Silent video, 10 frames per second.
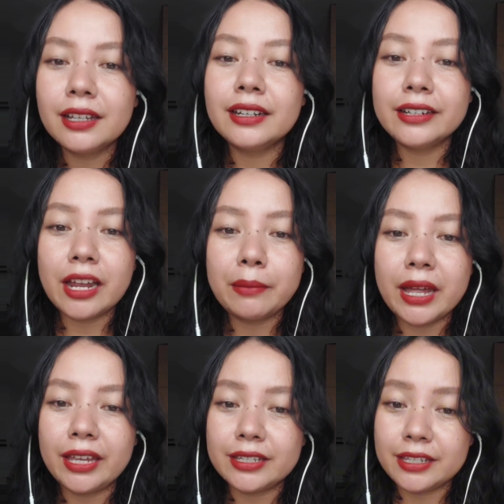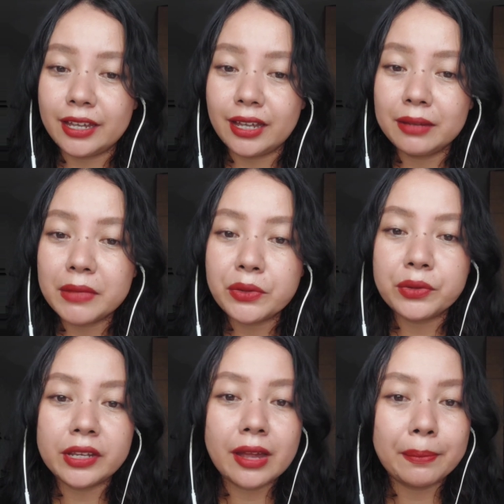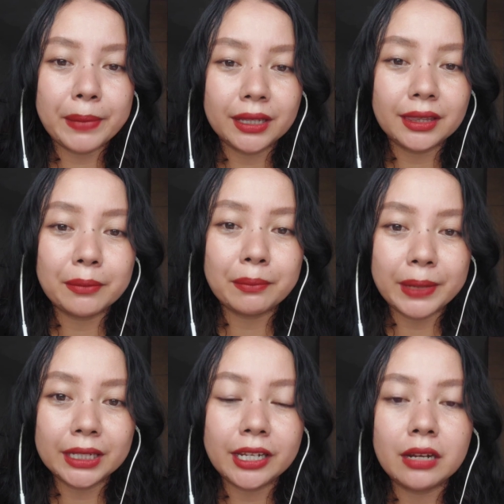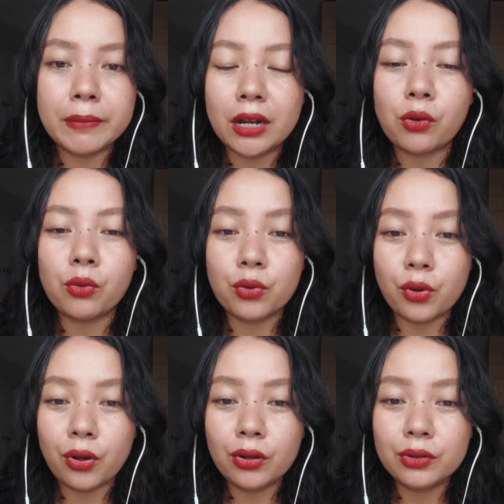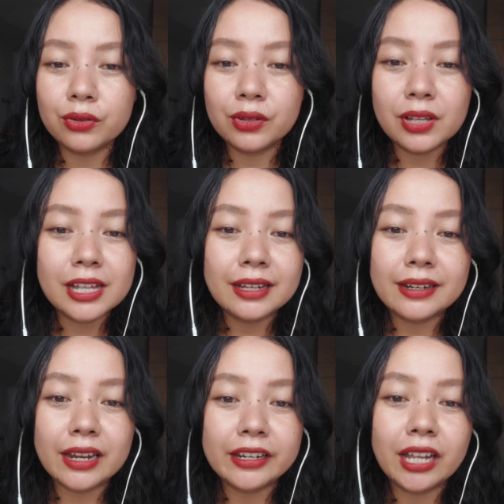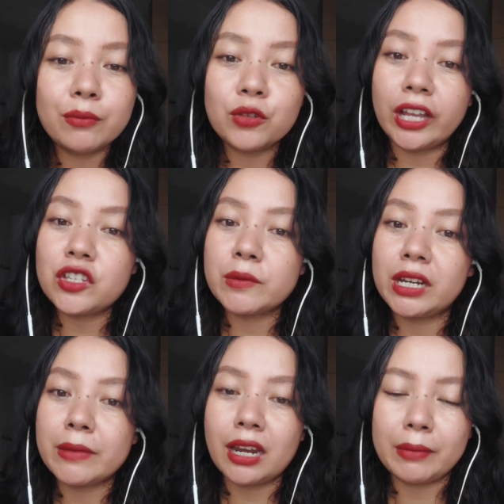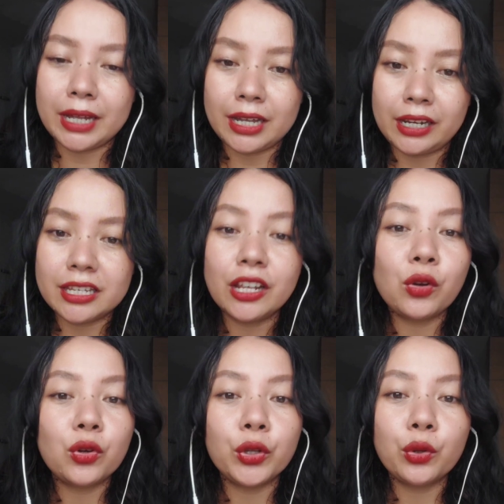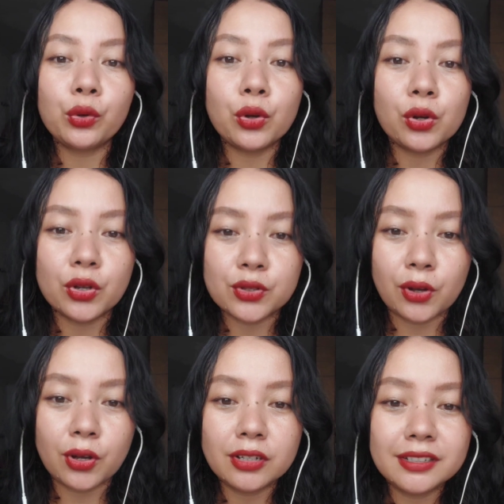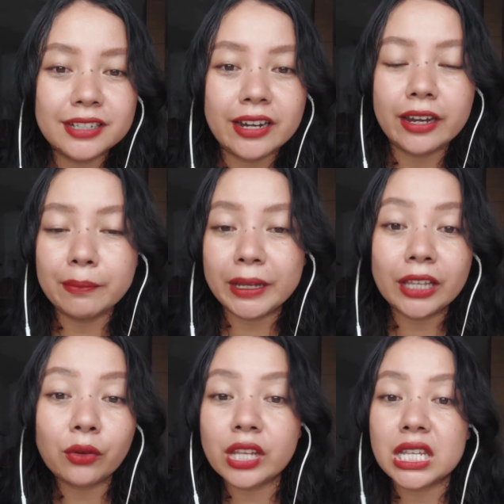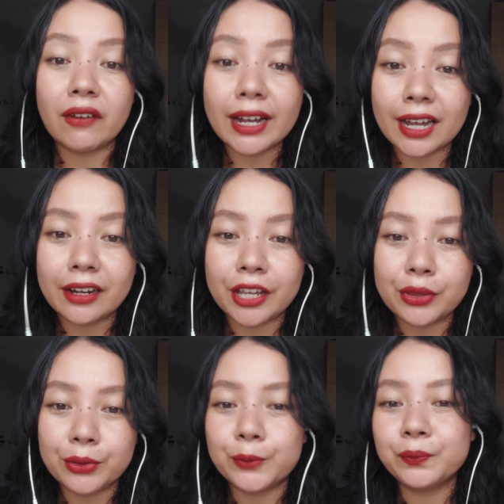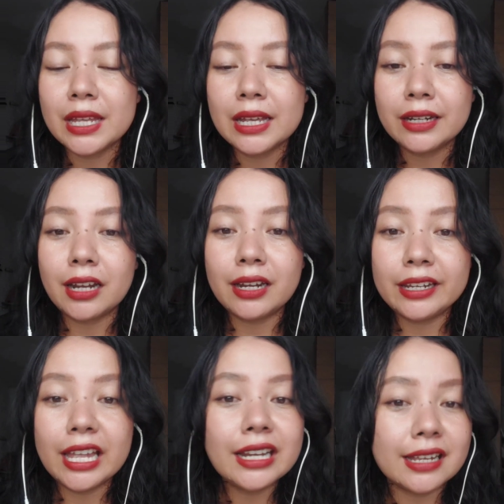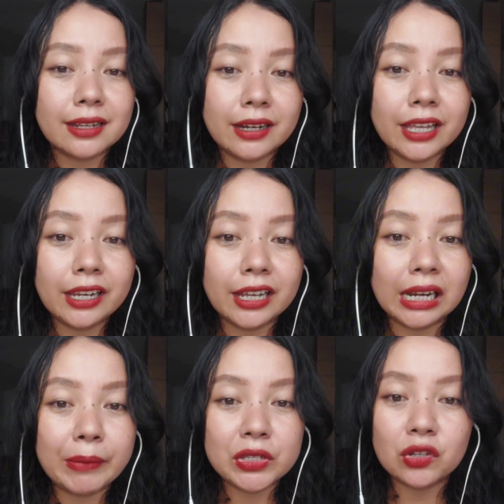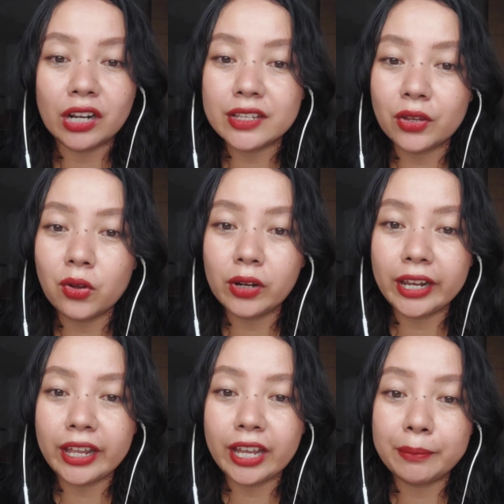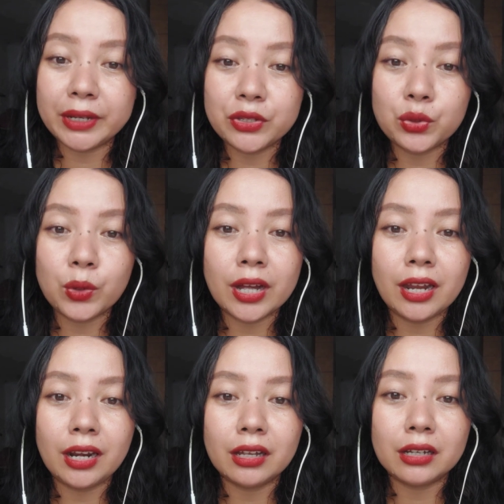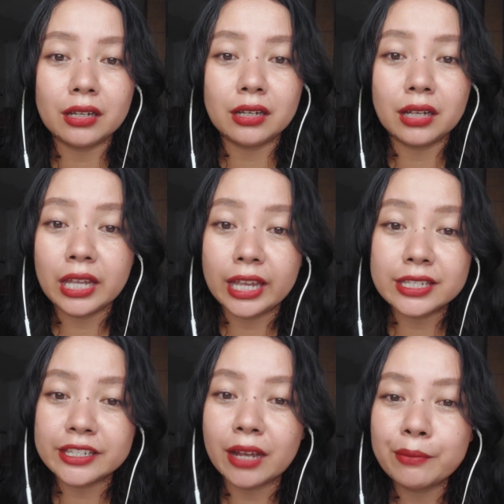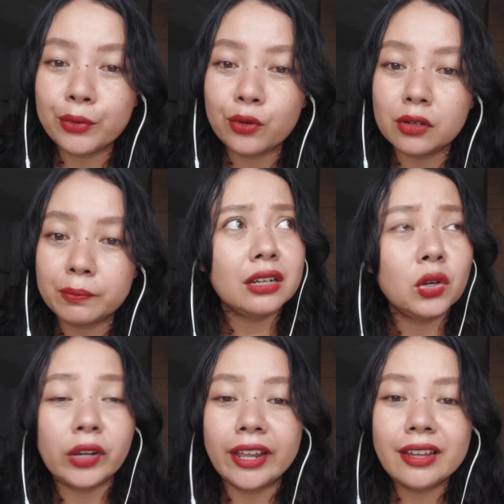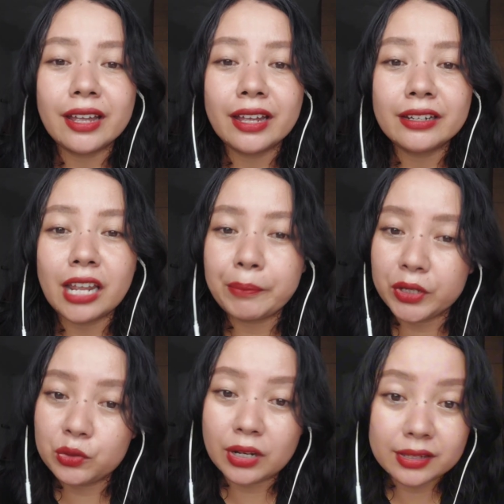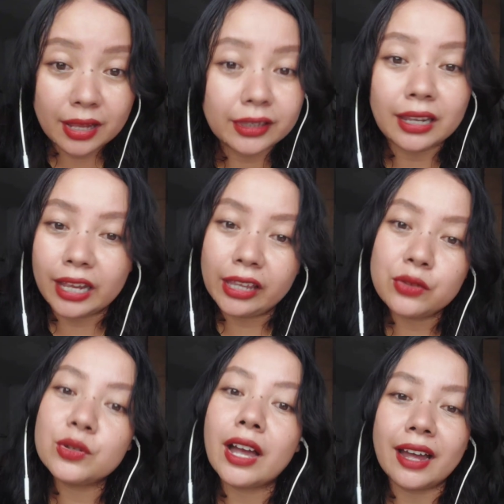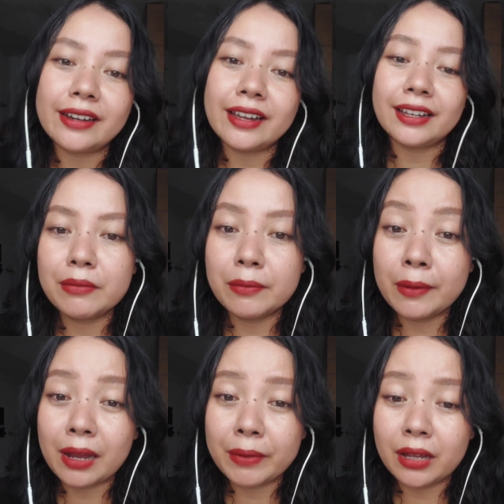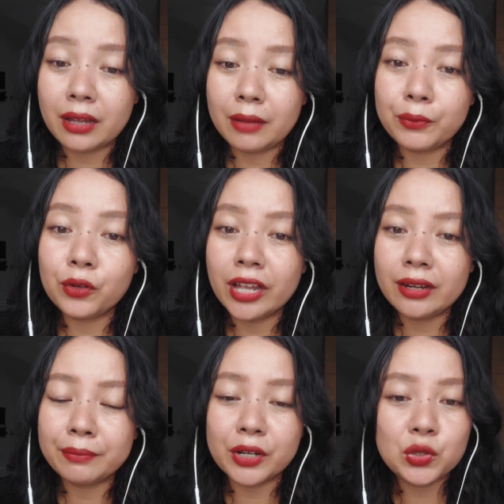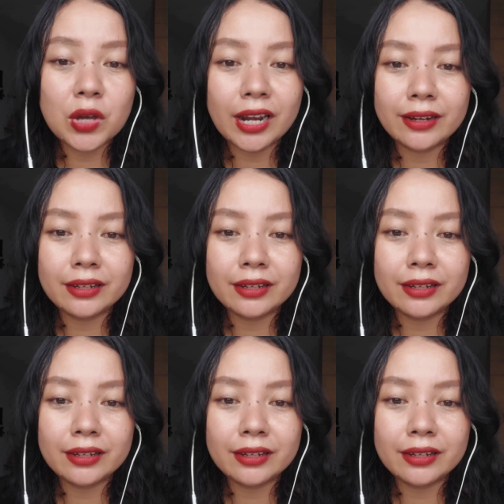Dan baiknya Mbak Susi dapat tempat di depan ruko dan dia bukannya cuma di malam hari. Jadi ruko itu ruko kosong dan di depannya itu disewakan gitu dan dia nggak sendiri ada penjual nasi goreng penjual uh, es campur gorengan dan penjual sate lainnya juga ada setelah beberapa bulan berjualan